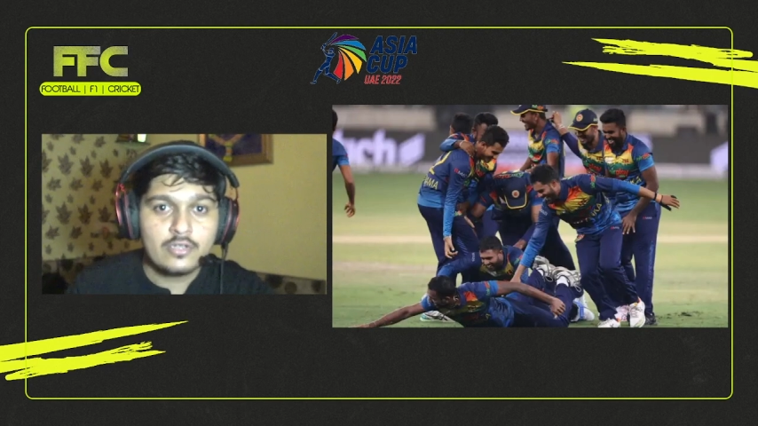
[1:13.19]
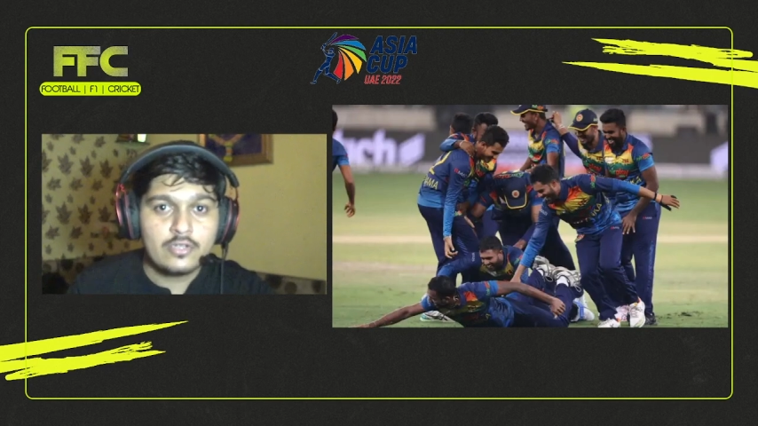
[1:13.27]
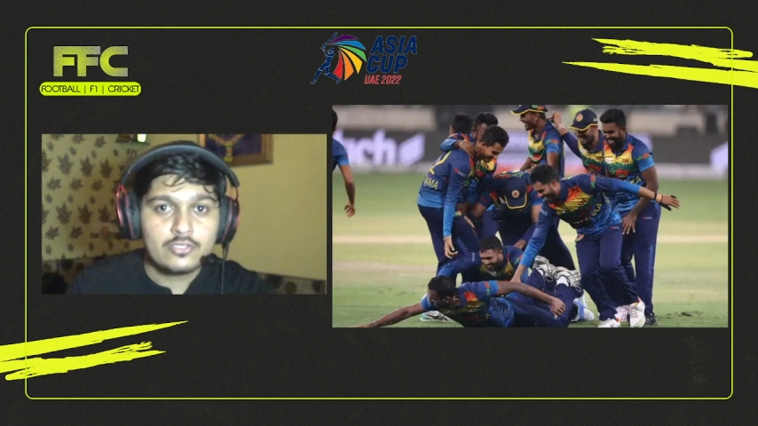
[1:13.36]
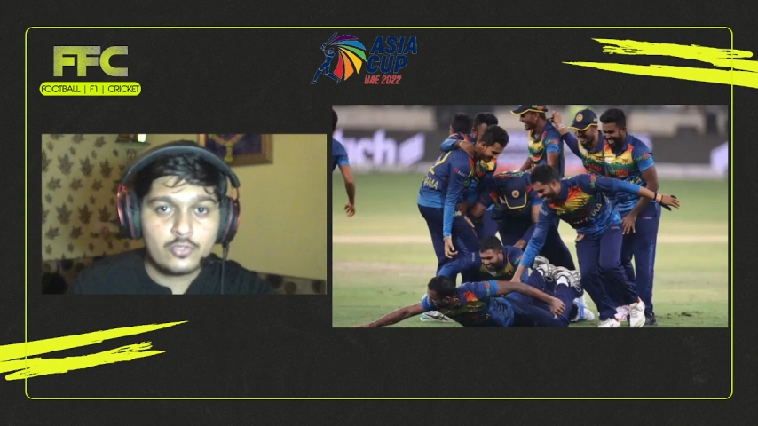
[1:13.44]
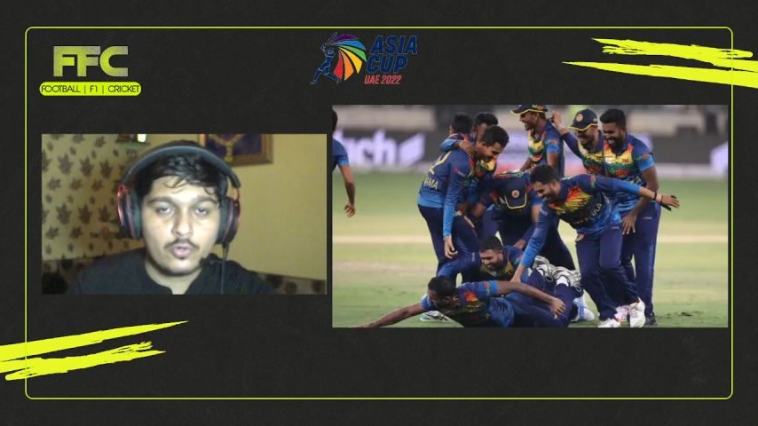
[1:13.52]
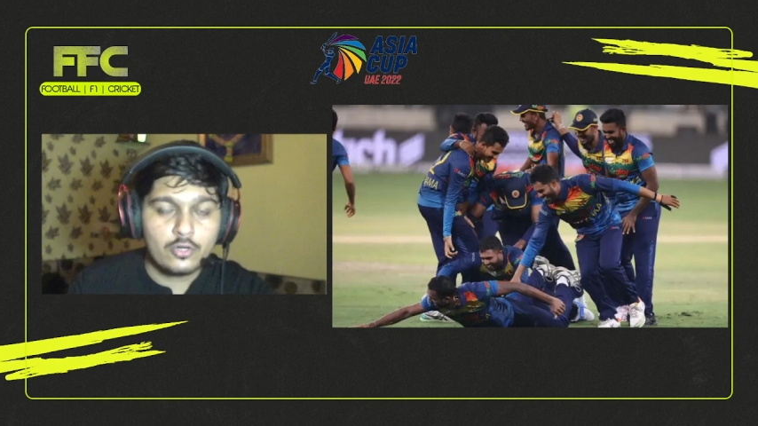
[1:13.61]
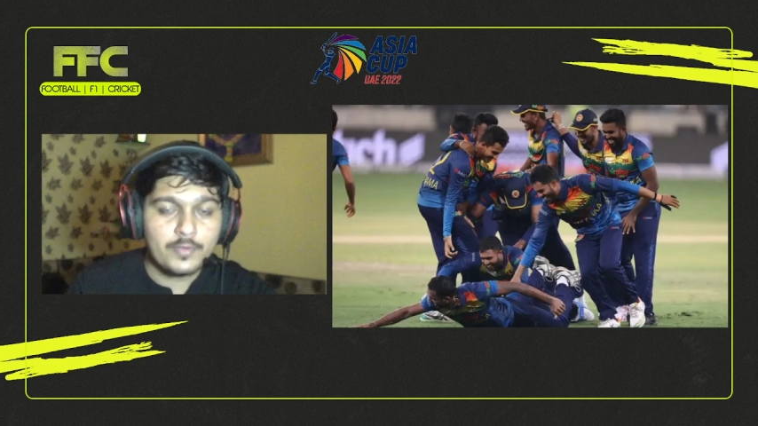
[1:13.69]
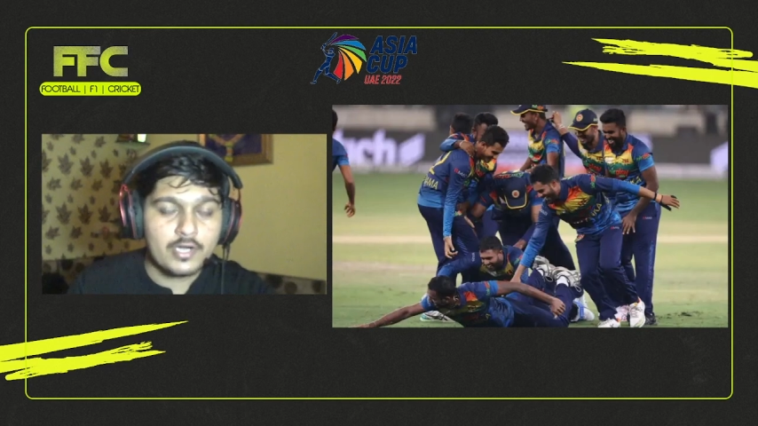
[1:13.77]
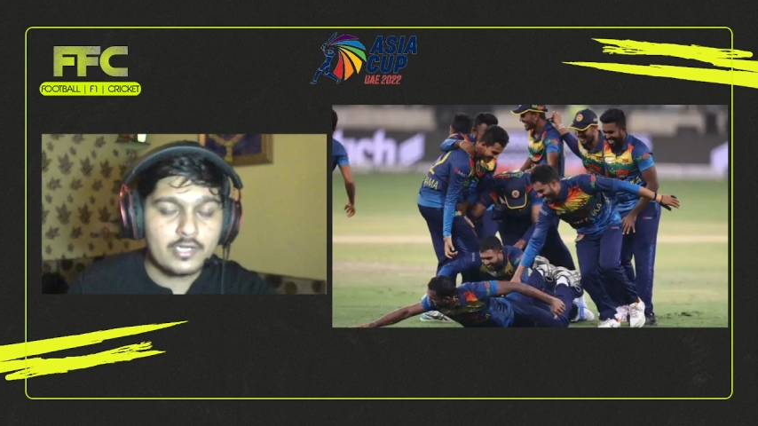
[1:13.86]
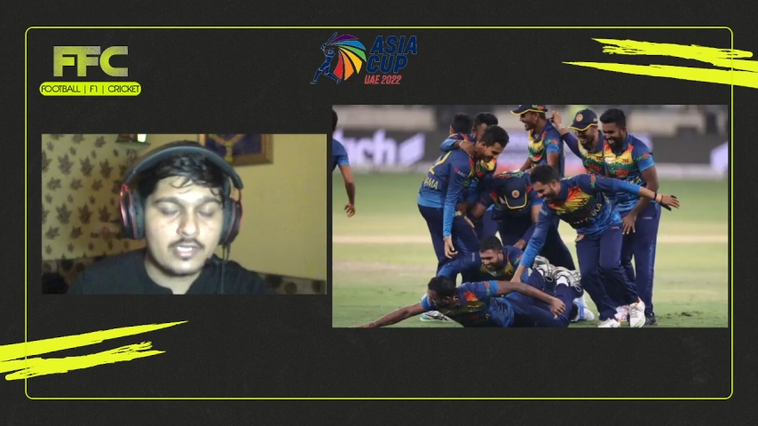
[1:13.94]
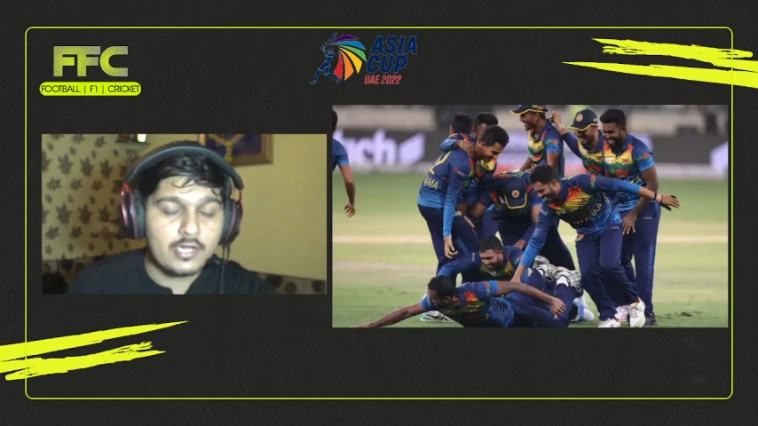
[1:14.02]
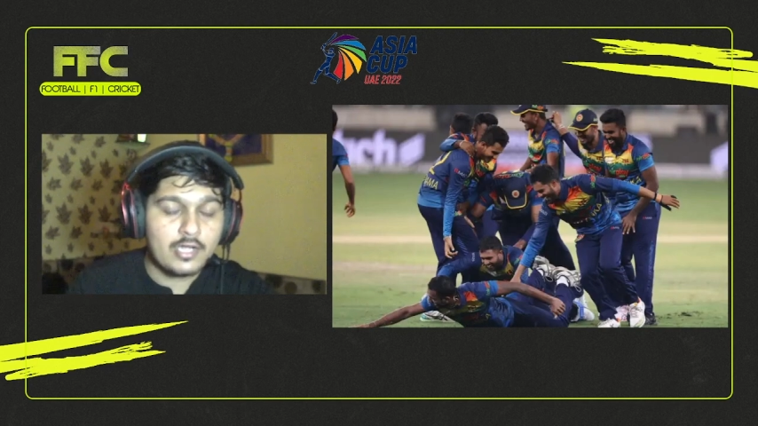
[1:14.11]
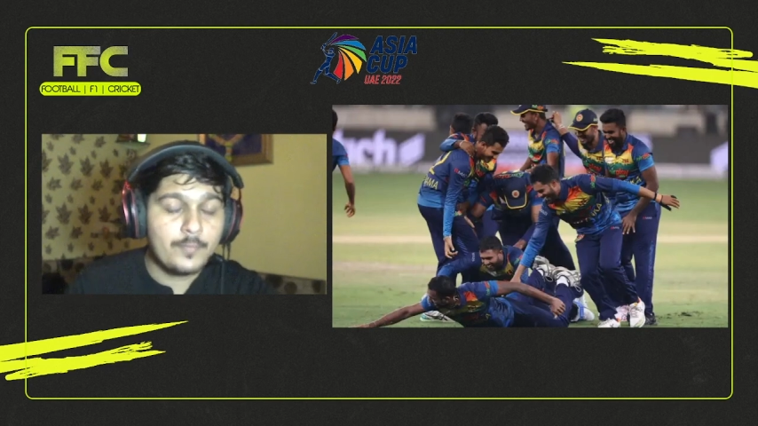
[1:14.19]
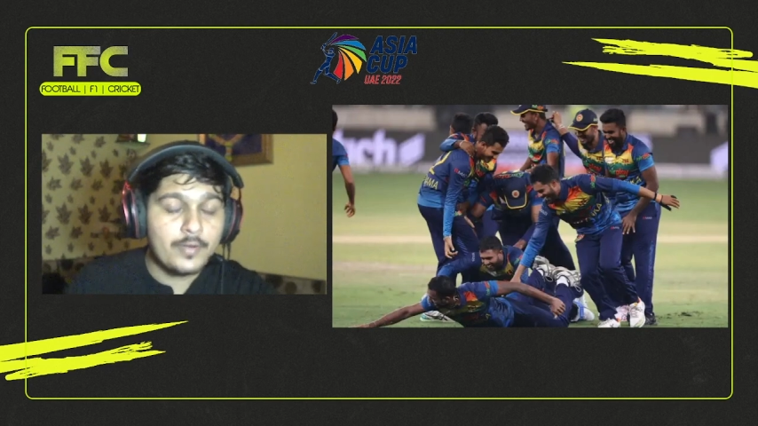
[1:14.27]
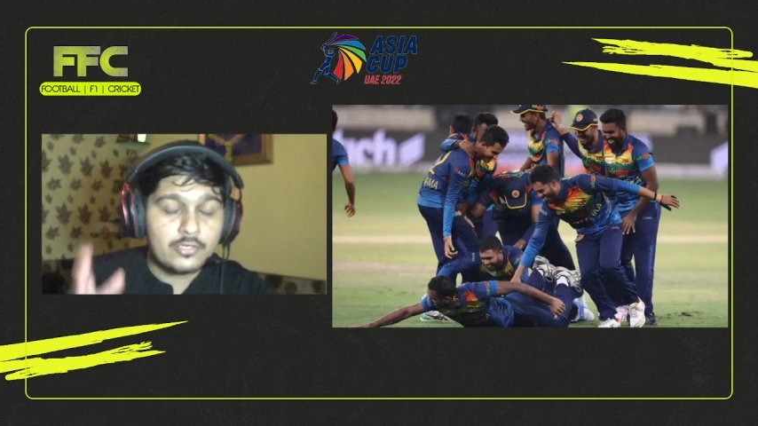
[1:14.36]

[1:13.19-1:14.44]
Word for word: छोड़ पकड़ के रखा बट